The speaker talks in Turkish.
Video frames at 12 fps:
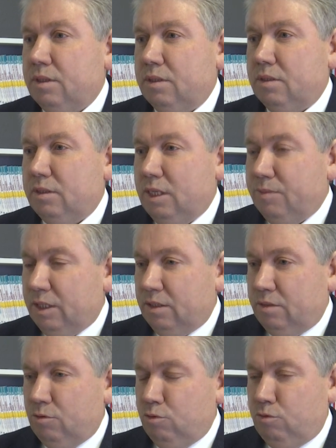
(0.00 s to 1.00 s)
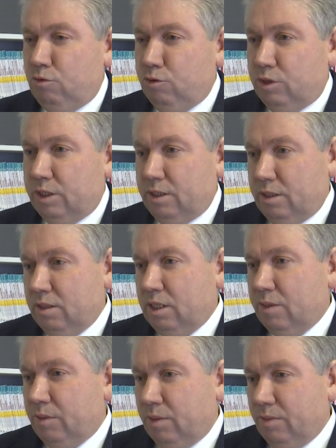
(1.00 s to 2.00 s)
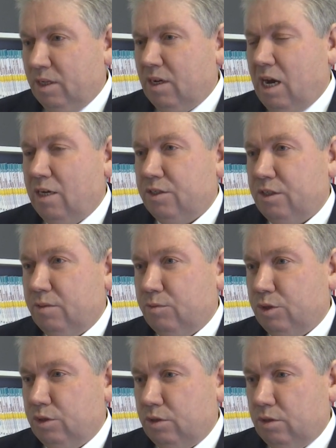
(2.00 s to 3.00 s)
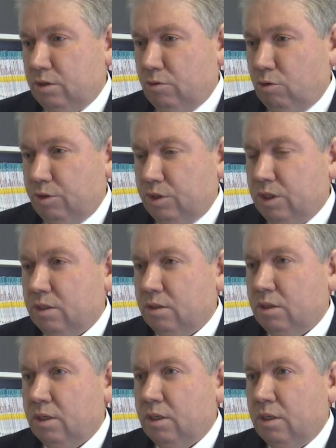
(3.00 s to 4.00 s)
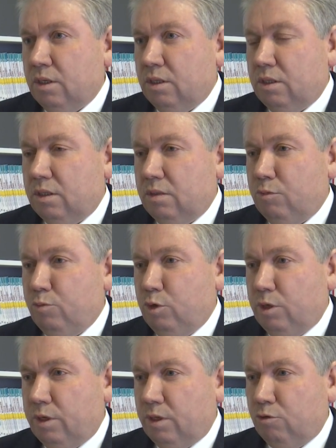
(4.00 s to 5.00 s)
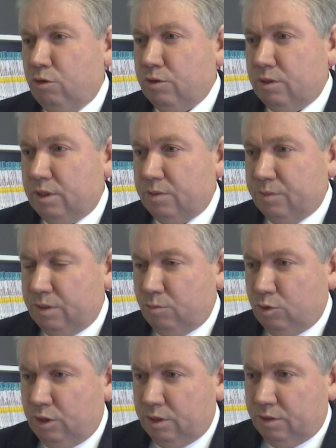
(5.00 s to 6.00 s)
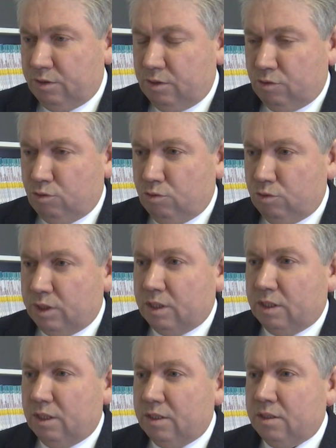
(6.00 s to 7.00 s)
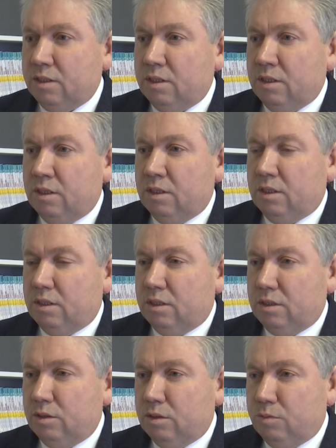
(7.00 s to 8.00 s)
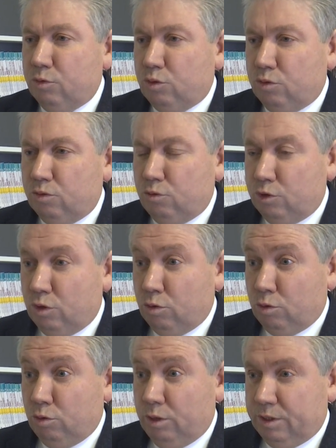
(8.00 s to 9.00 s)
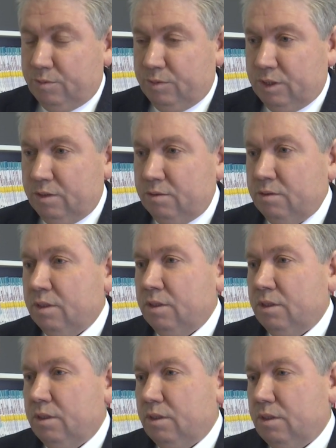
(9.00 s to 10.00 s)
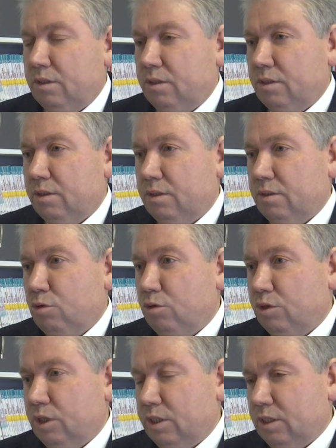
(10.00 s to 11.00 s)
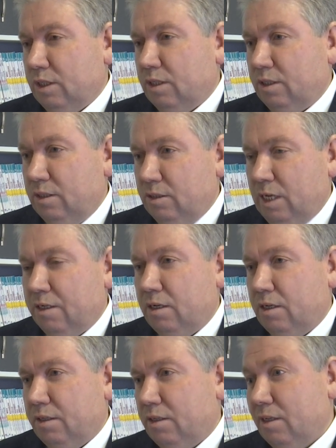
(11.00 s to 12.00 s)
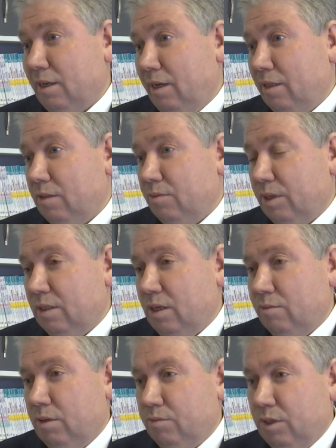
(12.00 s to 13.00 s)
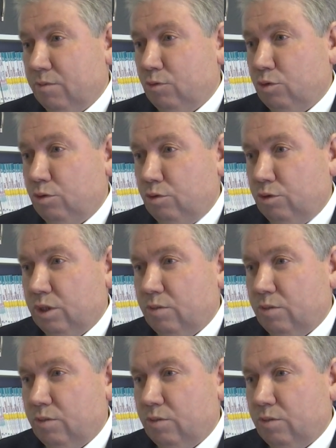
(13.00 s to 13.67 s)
yemek ücretlerini tamamen karşılamış e, olacak. Ve böylelikle çocuklarımızın bu yılın sonuna kadar bütün özel okullarımızın e, kontenjanlarından yararlanarak eğitimleri tamamlanmış olacak.